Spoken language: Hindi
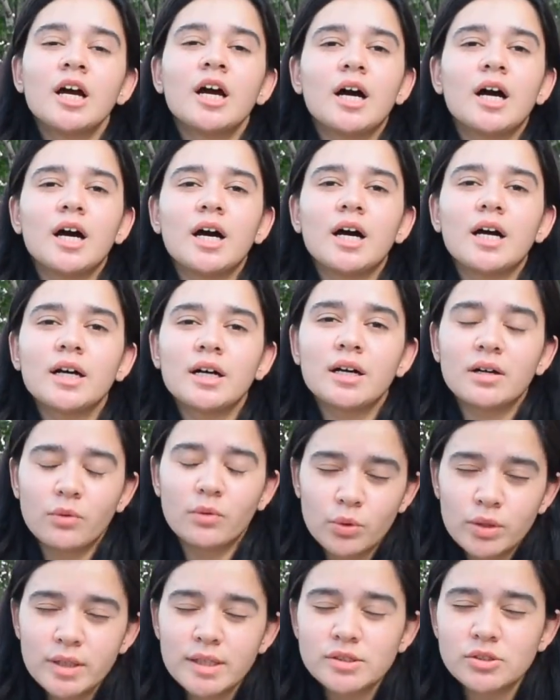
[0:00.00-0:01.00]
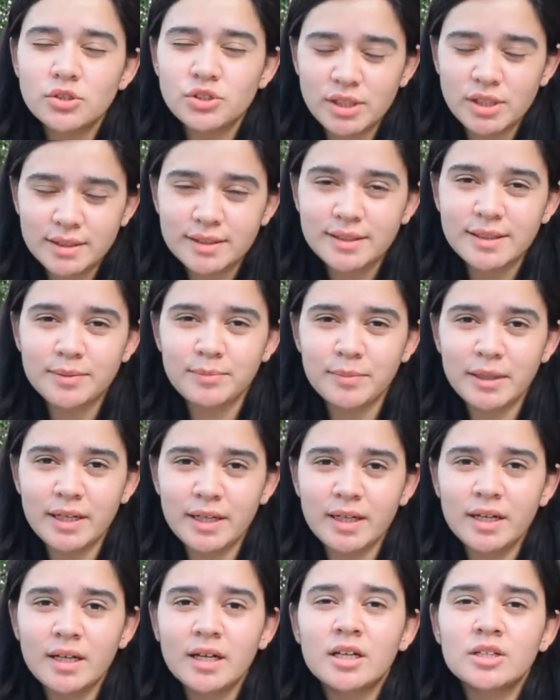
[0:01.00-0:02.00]
1970
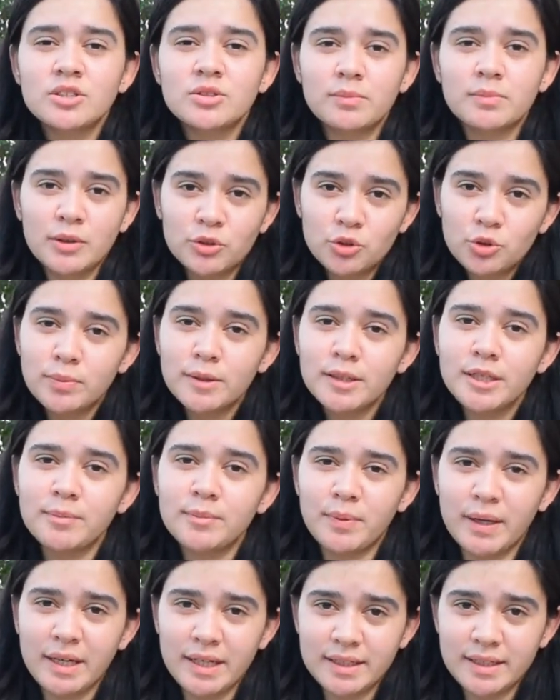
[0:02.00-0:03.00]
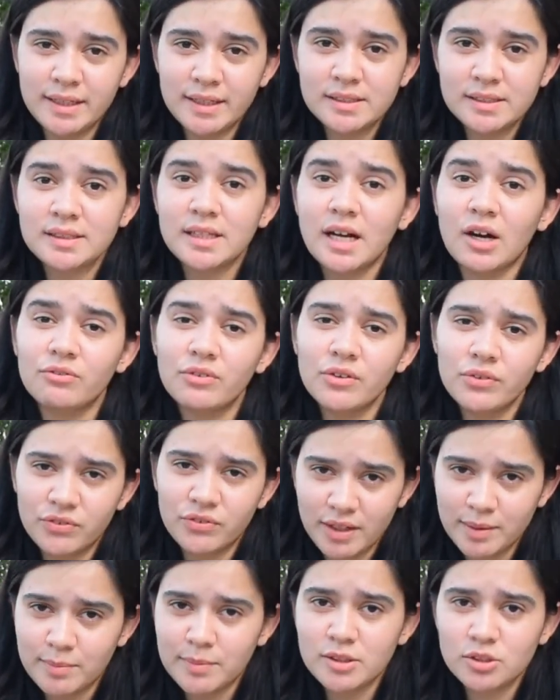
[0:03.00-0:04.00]
में मधुबनी पेंटिंग्स काफ़ी
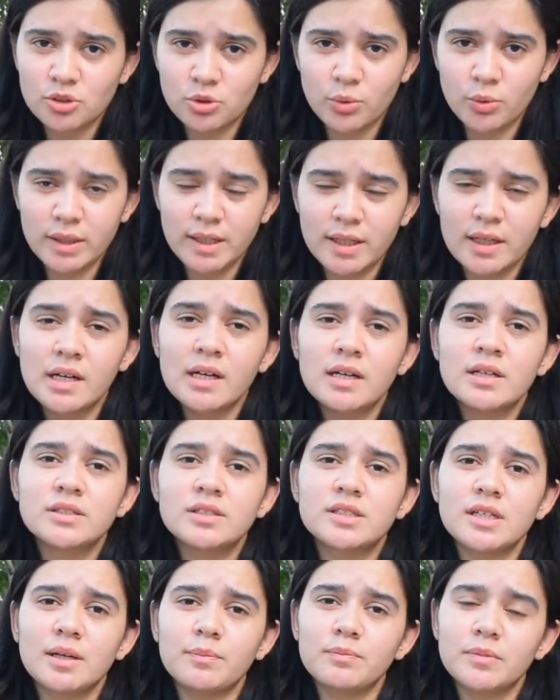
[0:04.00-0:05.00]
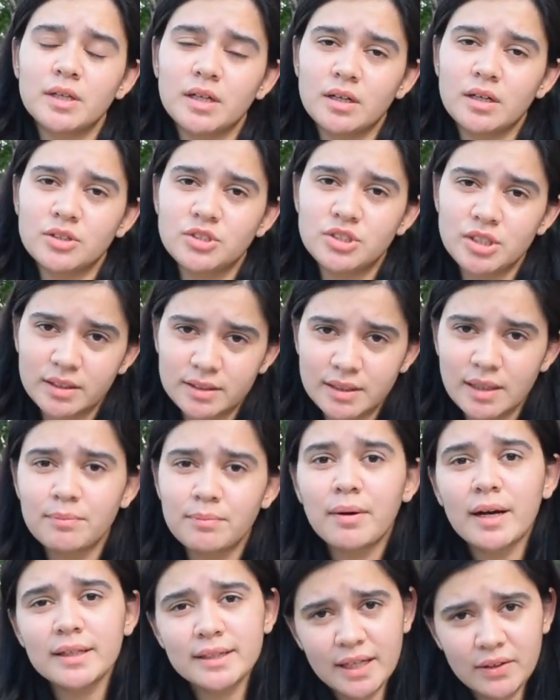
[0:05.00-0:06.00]
फेमस हुई जब
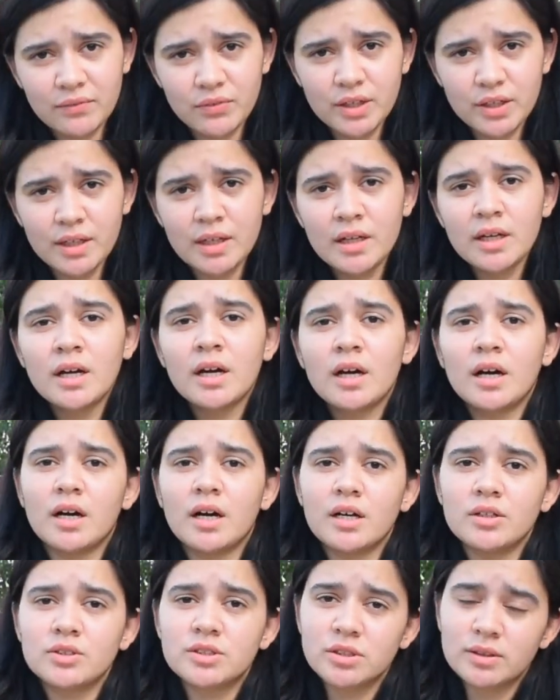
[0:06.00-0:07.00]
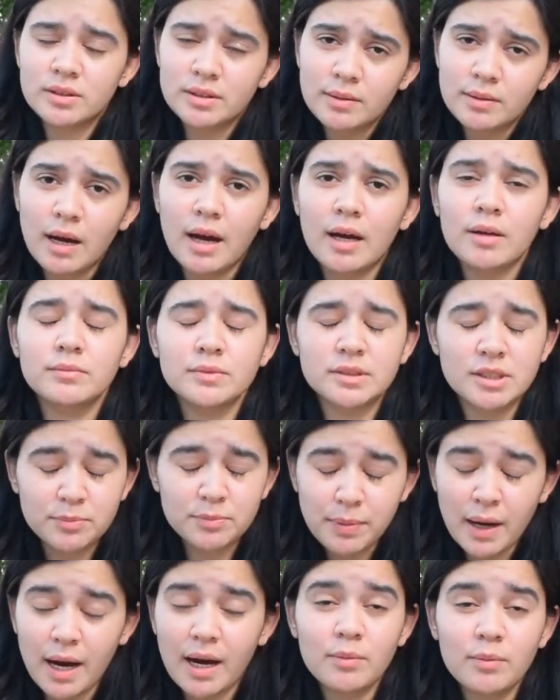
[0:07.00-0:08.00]
जगदम्बा देवी
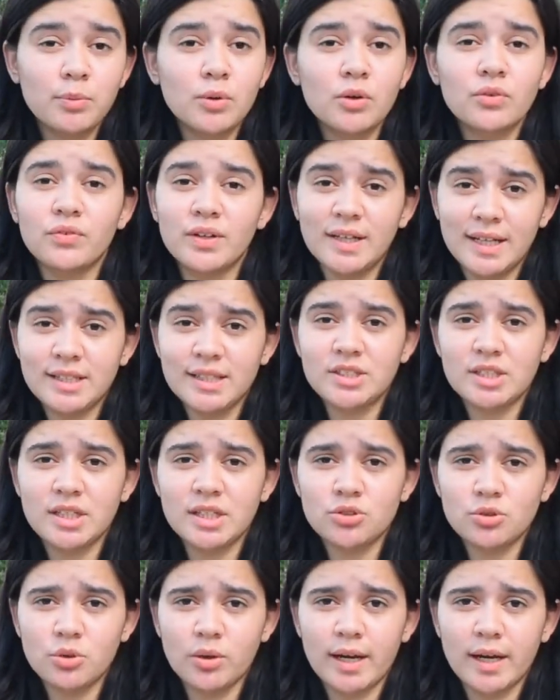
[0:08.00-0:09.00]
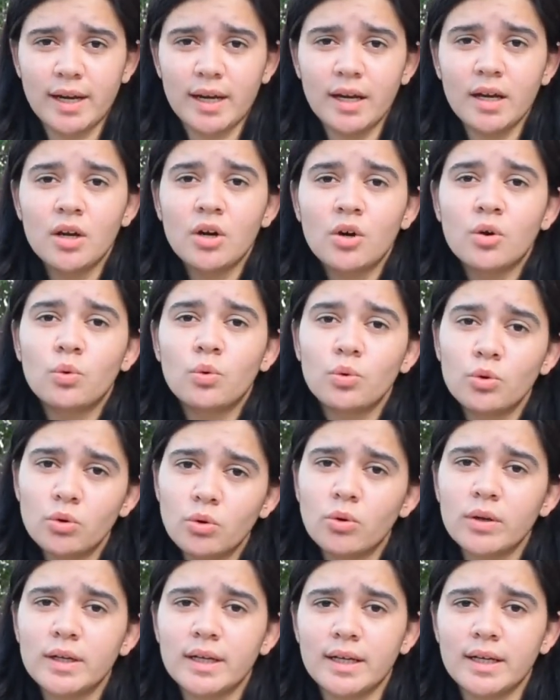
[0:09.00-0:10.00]
जितबारपुर विलेज की जो हैं
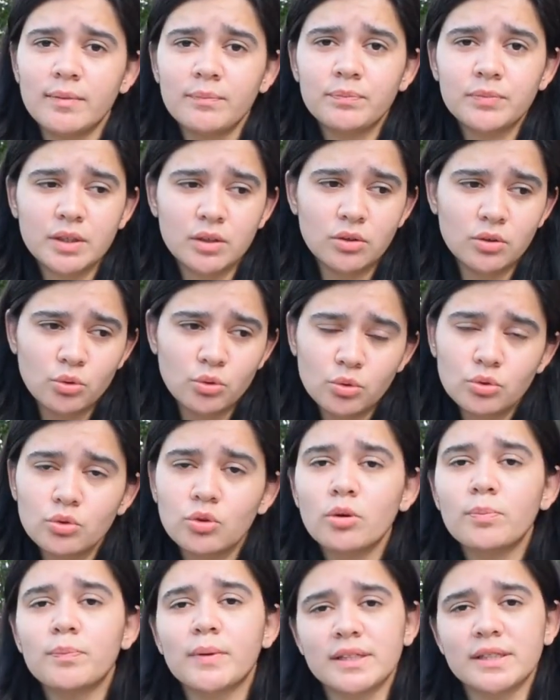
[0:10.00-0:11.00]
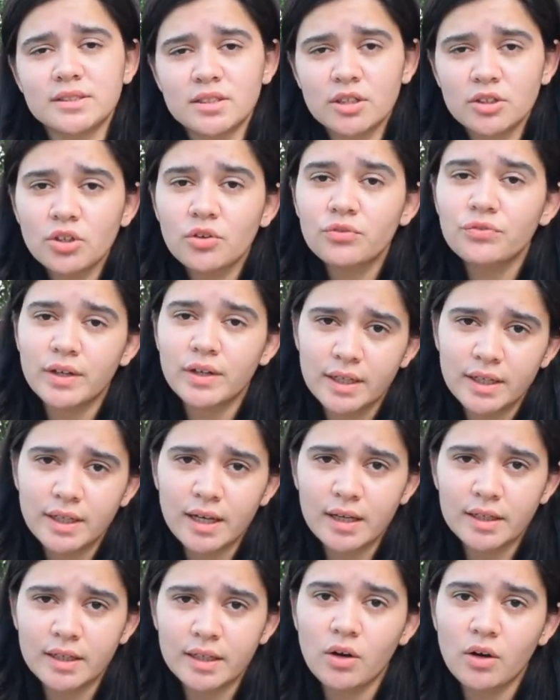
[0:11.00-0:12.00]
उन्होंने उनको प्रेसिडेंट ऑफ
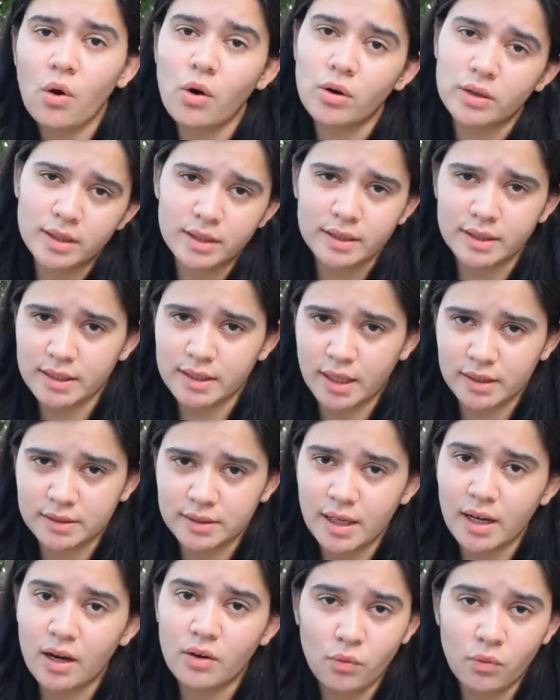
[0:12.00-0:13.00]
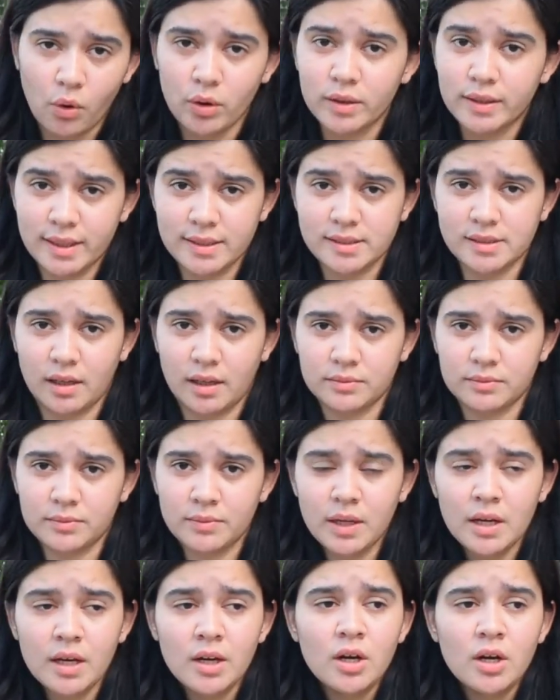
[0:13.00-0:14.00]
इंडिया ने ऑनर किया था अवार्ड के
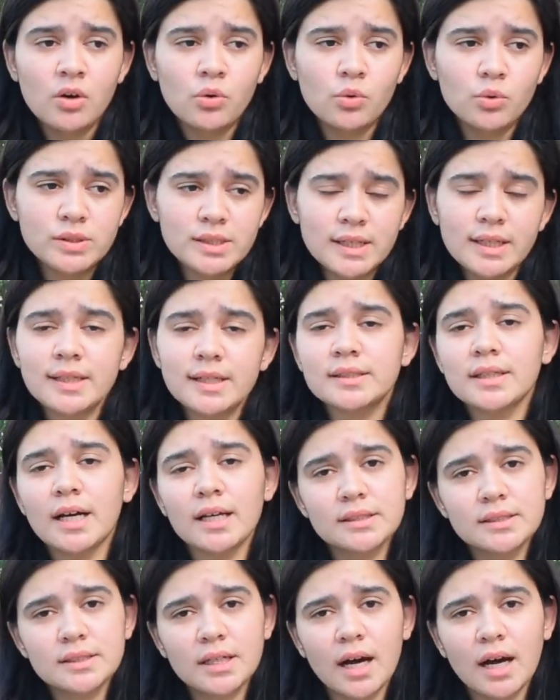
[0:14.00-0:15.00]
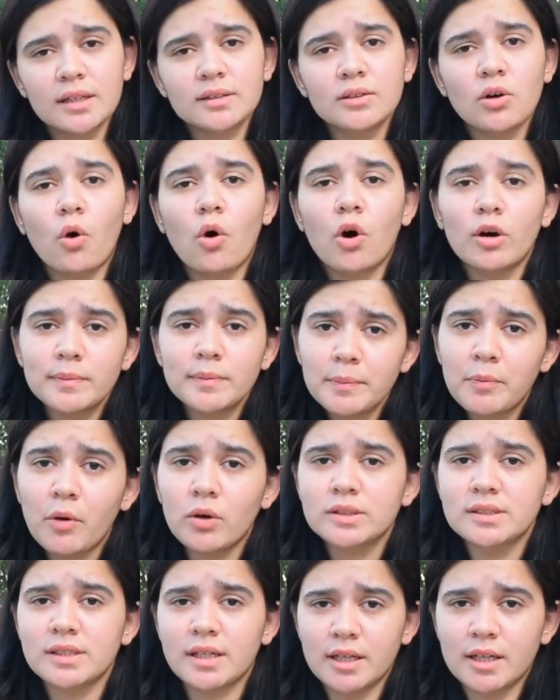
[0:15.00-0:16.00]
साथ उसी के साथ साथ और भी
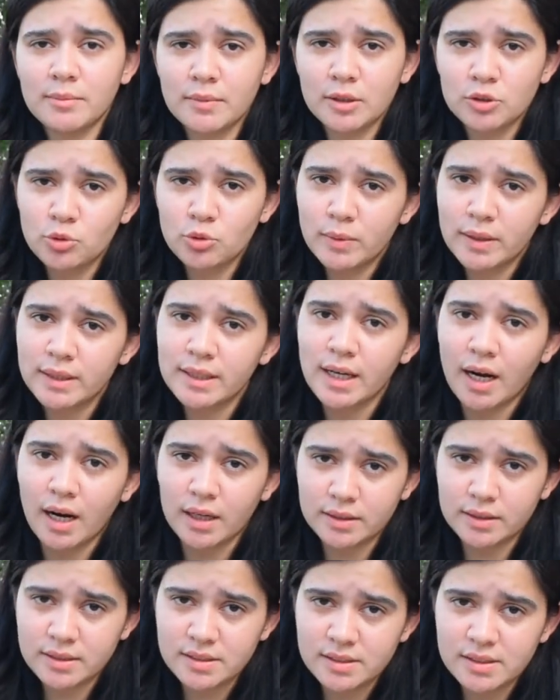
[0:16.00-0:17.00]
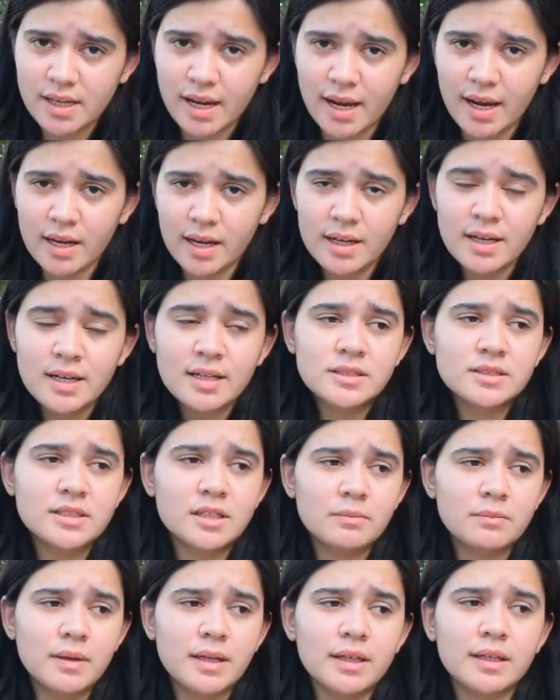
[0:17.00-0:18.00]
बहुत सारे मधुबनी आर्टिस्ट हैं
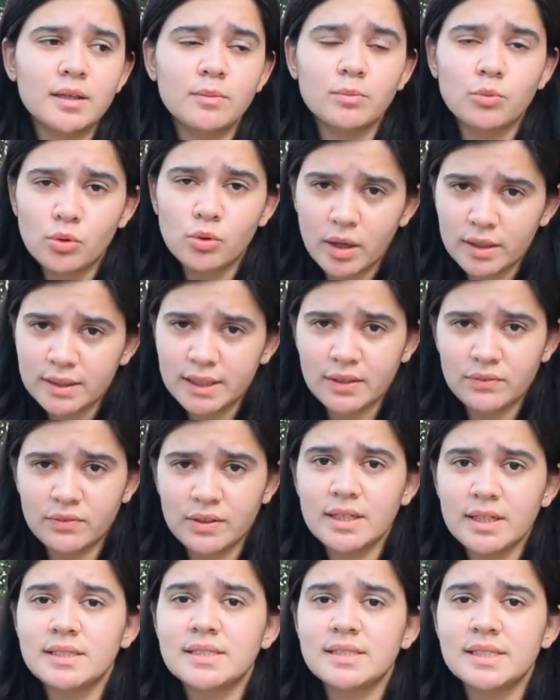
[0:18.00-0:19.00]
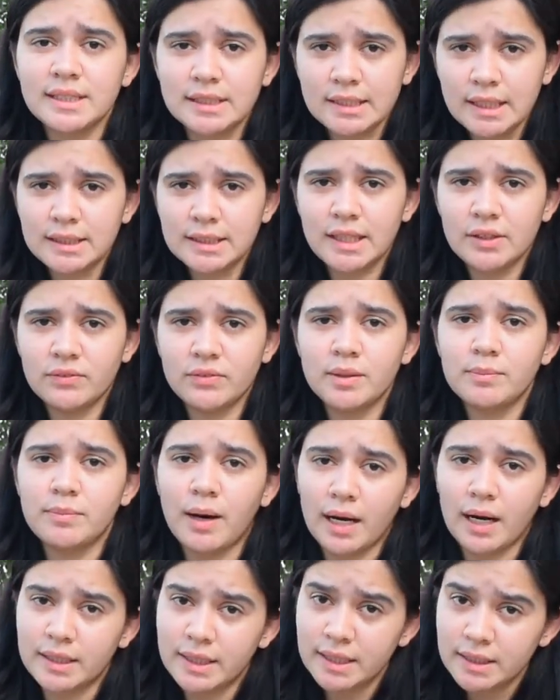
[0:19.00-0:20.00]
जिनमें कि बुआ देवी सीता देवी
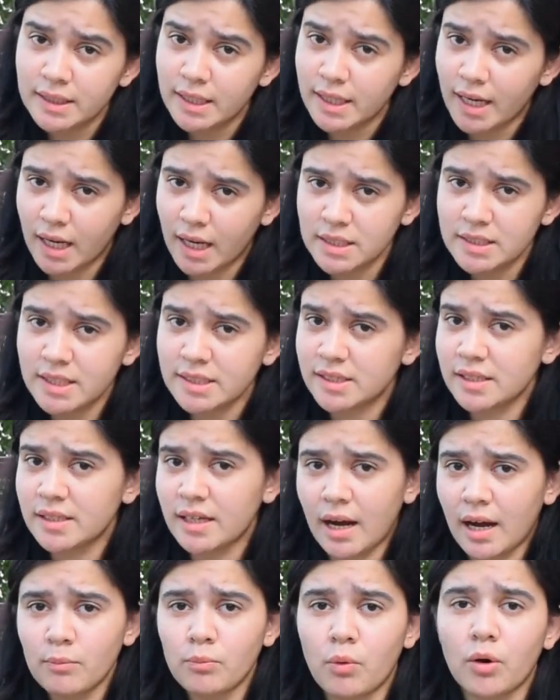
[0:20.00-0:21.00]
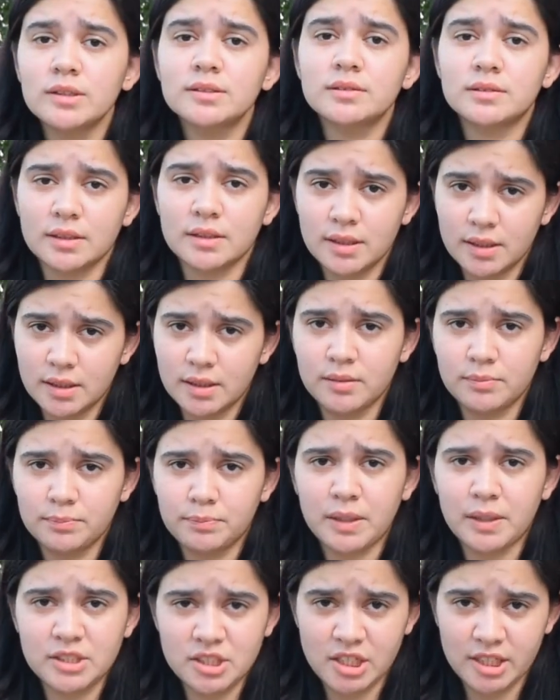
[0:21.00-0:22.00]
भाटी दयाल जैसे नाम बहुत
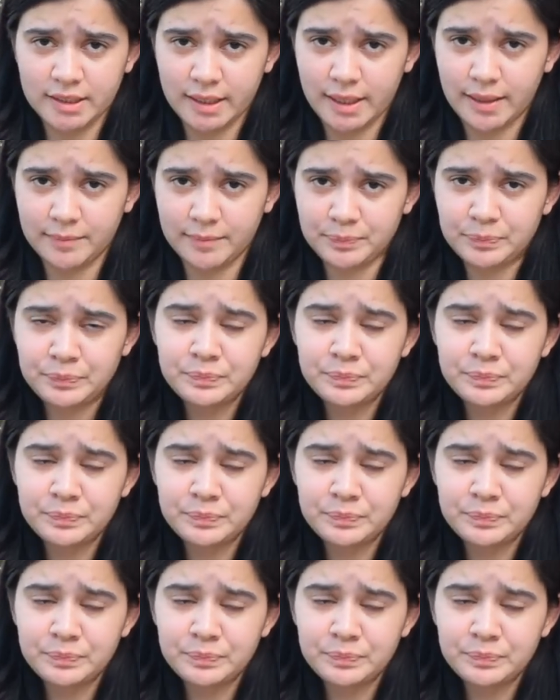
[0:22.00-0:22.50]
प्रचलित हैं